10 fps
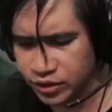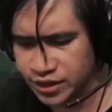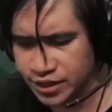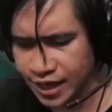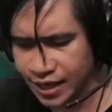Pero
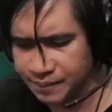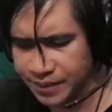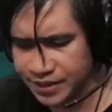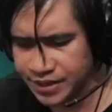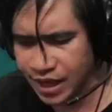hindi niya alam
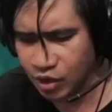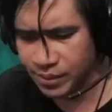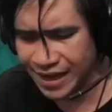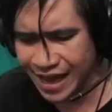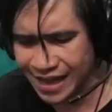pre, hindi niya
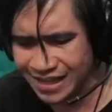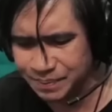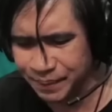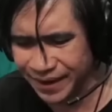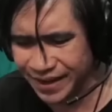ako
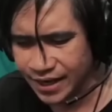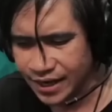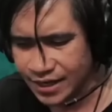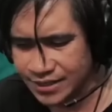makakagat pre.